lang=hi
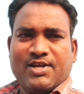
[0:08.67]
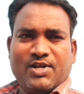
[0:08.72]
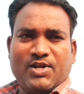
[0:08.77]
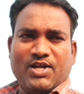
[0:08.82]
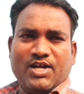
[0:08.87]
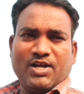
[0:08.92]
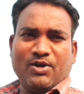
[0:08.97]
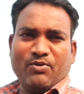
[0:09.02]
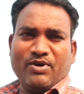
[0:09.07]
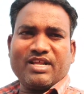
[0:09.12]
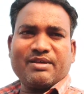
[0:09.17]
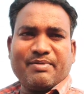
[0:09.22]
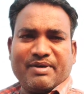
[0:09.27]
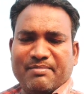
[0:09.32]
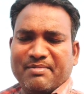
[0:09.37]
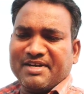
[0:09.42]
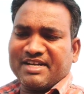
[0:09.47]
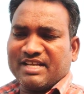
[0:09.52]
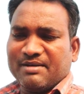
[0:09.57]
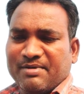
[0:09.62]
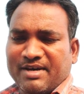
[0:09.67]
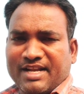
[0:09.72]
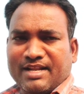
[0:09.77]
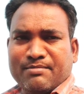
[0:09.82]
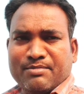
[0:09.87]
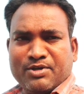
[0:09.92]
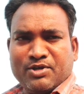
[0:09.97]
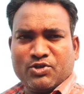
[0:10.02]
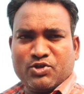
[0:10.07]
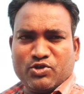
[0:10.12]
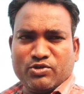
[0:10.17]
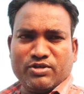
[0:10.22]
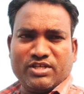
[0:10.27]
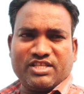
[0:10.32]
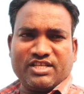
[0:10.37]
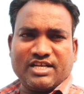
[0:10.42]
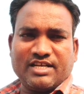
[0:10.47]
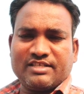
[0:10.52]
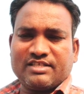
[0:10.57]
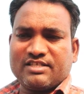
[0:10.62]
वर्क परमिट के बारे में जो
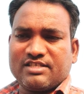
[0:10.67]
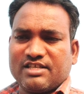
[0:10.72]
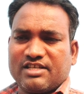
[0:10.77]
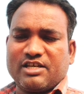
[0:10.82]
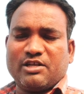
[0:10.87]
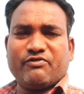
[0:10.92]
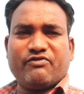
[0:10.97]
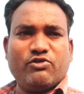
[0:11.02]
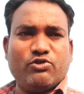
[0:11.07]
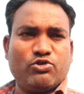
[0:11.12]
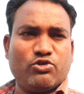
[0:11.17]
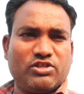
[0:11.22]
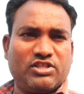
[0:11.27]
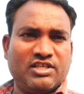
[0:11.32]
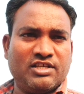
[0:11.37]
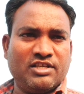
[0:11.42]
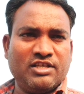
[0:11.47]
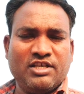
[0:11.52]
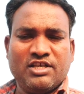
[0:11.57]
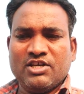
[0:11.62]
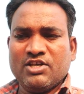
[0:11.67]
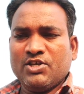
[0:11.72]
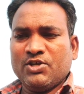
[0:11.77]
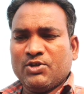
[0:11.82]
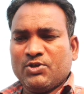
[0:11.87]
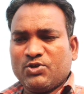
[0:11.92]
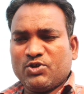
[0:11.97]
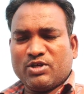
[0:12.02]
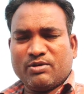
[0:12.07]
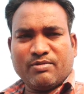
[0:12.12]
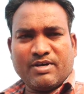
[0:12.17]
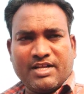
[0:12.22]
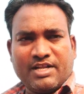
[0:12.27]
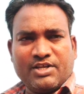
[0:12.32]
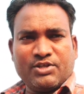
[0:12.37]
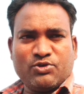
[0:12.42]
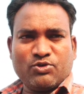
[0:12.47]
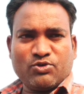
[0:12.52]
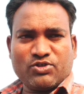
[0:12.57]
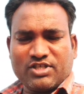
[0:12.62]
अधिकांश से कंफ्यूज होते हैं जो
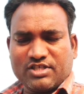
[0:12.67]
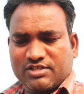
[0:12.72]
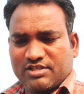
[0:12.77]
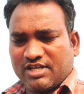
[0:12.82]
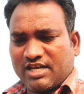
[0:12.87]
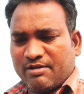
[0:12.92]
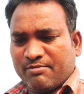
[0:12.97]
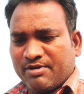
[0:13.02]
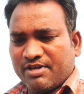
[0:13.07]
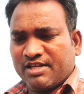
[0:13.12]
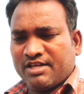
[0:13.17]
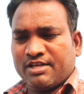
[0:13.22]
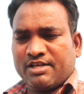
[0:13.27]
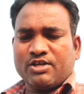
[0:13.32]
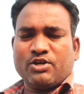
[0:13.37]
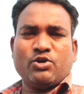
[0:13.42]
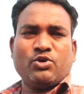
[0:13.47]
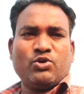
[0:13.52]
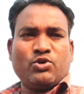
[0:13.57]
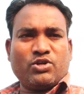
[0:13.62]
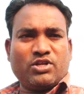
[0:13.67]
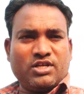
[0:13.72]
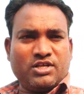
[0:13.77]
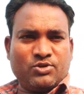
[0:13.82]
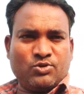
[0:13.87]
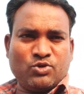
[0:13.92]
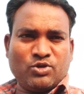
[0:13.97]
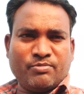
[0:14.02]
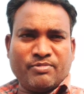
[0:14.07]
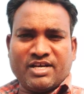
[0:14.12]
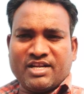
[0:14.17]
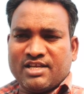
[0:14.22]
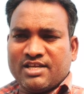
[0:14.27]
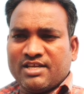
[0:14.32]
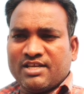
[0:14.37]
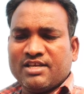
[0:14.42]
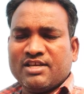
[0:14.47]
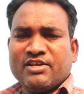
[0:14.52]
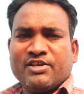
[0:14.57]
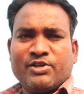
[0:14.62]
हमारे जो सब्सक्राइबर हैं और जो
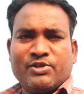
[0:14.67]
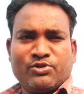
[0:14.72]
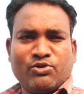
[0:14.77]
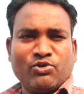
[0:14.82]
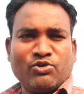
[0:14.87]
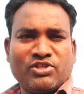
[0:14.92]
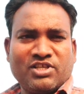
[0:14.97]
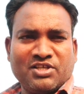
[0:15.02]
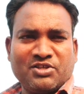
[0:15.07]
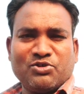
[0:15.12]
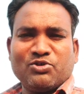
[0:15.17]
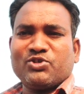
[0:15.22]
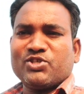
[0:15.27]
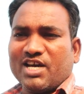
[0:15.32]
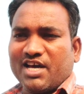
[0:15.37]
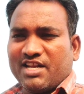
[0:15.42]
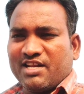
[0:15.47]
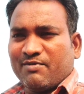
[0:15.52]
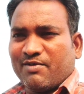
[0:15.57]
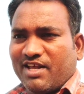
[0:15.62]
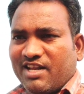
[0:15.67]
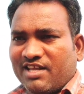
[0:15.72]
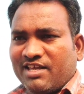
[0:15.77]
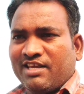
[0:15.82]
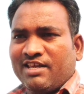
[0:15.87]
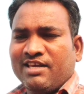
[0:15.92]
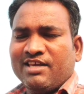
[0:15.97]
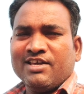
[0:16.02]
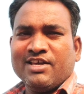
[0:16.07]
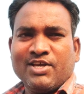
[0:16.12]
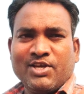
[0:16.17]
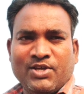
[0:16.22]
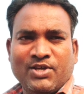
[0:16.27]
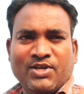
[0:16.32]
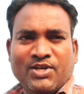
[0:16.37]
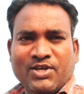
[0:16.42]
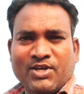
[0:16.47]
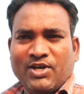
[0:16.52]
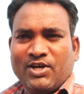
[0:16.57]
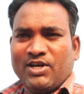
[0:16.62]
हमारे दोस्त हैं जो चाहने वाले हैं
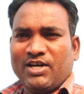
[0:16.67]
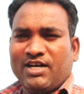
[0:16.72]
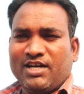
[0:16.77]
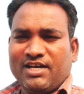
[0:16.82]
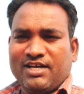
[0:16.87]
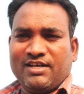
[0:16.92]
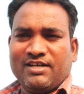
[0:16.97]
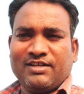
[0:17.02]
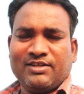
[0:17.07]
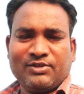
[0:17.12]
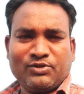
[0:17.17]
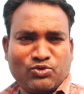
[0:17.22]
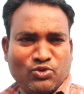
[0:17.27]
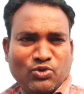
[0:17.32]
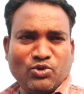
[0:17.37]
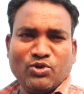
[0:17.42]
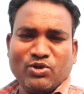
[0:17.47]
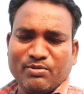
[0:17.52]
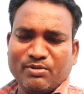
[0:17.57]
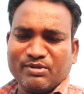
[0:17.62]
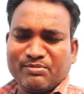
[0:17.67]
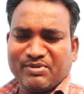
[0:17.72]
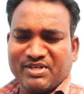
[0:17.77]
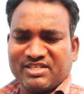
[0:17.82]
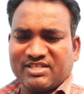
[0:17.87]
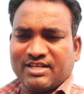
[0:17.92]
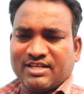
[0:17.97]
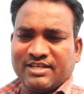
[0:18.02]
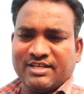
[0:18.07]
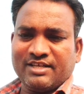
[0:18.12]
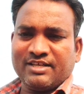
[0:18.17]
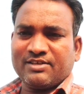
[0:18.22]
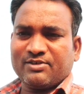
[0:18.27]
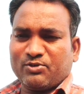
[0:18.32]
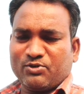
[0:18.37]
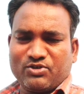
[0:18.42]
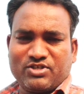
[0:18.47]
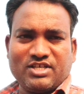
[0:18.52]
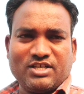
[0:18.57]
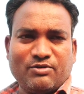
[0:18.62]
आ, तो वो लोग बहुत परेशान हैं
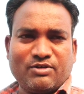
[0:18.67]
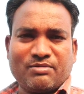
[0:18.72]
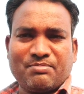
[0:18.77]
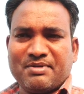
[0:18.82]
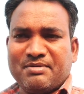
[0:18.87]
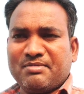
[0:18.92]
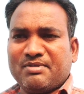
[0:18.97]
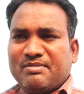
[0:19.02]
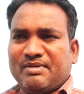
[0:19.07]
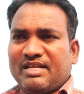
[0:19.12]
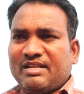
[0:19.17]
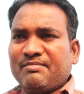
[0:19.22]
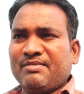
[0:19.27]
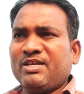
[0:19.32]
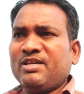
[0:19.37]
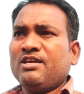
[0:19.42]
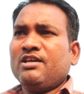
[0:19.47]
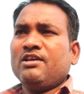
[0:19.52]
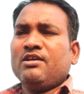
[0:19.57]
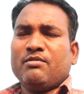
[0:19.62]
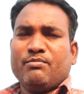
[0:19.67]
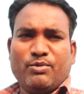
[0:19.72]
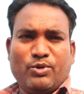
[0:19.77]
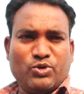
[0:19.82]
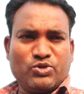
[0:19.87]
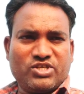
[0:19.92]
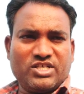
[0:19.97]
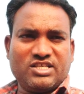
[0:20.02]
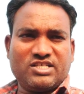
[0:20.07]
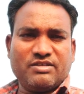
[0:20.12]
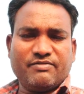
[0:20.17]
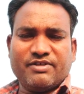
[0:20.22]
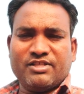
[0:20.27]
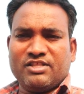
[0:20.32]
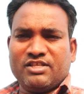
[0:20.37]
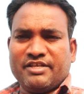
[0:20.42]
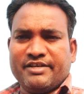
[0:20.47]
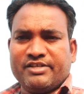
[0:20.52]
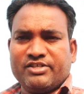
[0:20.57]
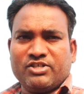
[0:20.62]
क्रोशिया वर्क परमिट के बारे में बहुत से ऐसे
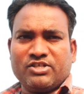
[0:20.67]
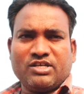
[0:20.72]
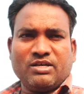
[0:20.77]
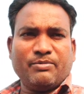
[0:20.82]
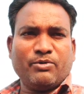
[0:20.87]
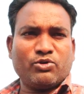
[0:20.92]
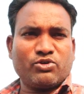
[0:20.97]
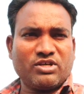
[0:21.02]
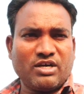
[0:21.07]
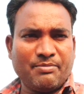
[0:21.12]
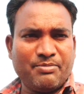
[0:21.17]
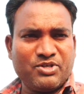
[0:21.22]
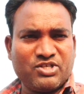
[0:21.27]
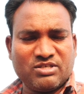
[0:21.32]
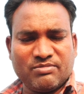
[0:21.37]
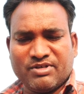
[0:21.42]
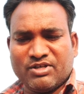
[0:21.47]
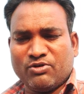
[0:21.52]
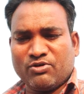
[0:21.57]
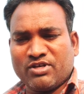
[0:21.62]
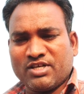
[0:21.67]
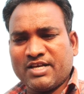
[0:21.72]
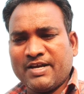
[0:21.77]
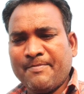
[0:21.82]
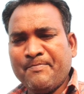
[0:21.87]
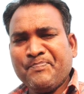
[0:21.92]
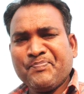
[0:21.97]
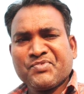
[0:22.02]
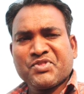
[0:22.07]
बंदे हैं जिनका बहुत काफ़ी समय हो गया